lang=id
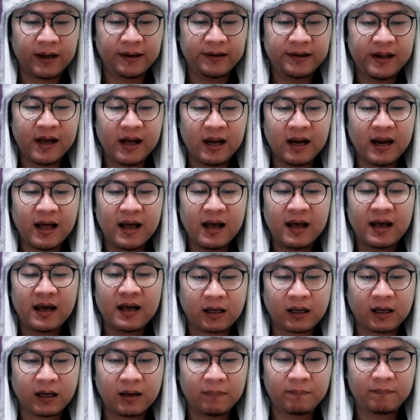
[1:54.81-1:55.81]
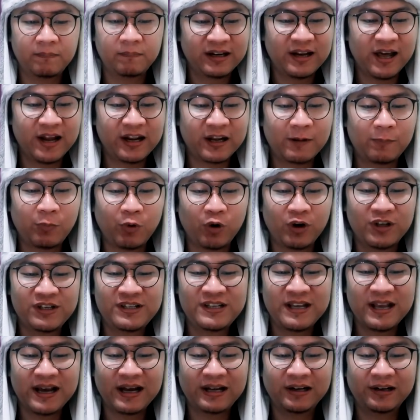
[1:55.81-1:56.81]
Adalah klub dari
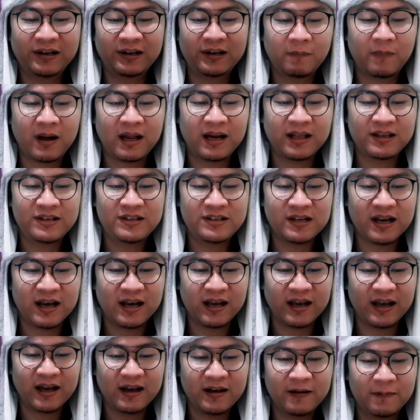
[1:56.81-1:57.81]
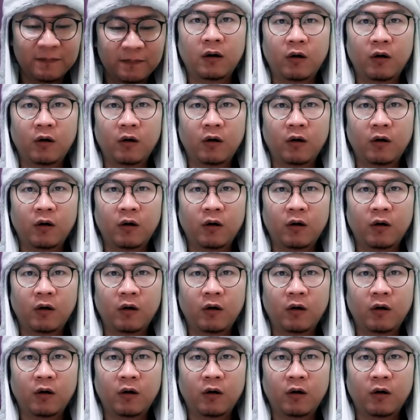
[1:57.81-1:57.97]
kepolisian Malaysia ya.